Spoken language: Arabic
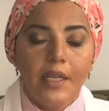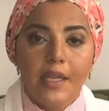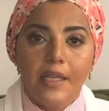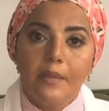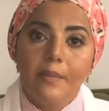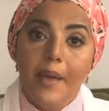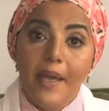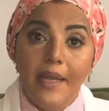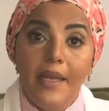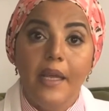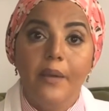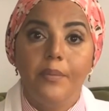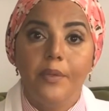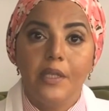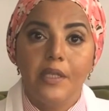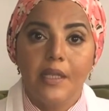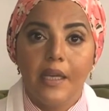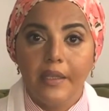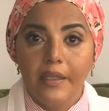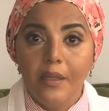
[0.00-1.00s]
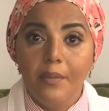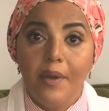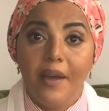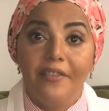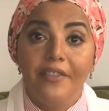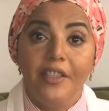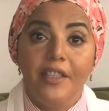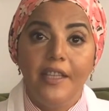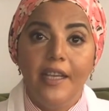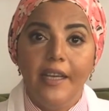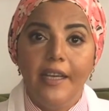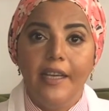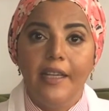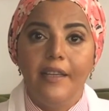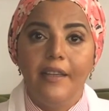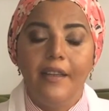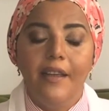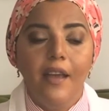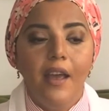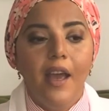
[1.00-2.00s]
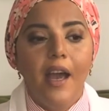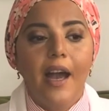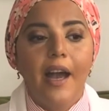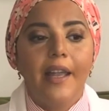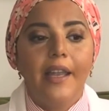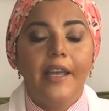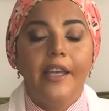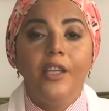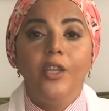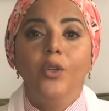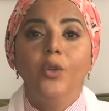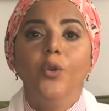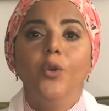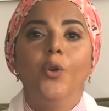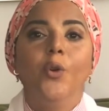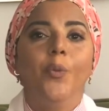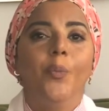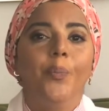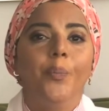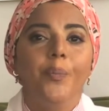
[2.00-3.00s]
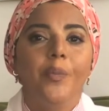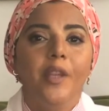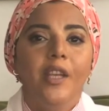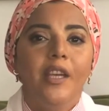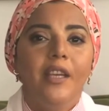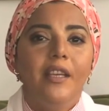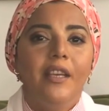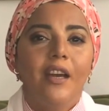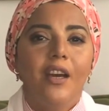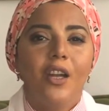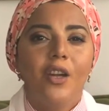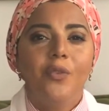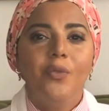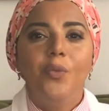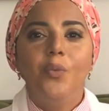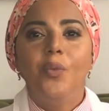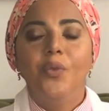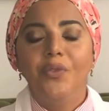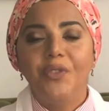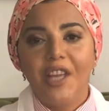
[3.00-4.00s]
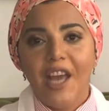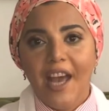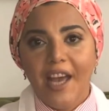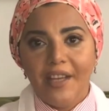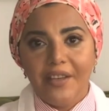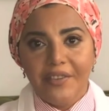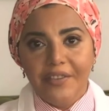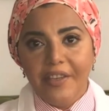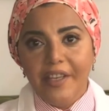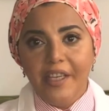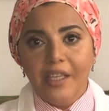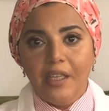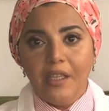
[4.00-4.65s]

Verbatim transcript: بقى اللي هي بتستخدمها في الدجل على انهم يعرفوا مفتاحك فين